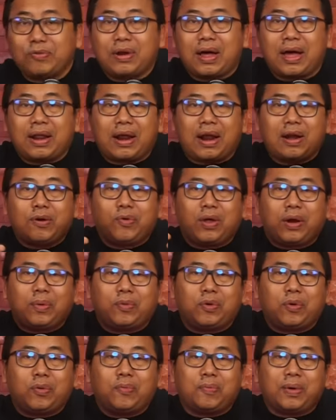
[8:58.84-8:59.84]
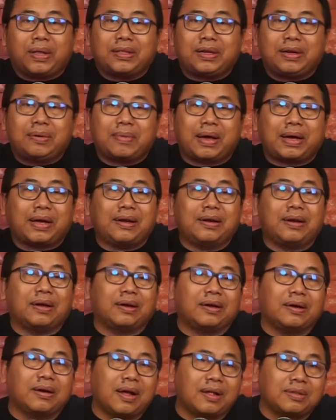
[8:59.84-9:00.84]
udara 2024 ini makin
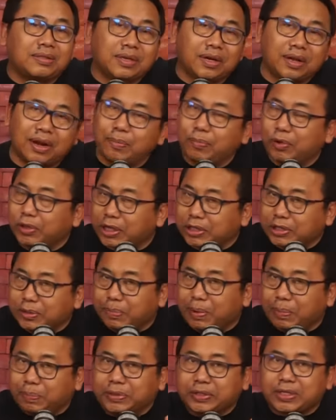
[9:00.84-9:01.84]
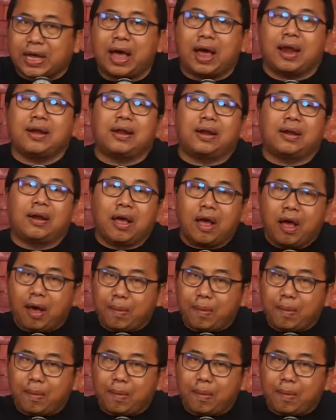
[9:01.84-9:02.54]
dekat, segala potensi perpecahan dan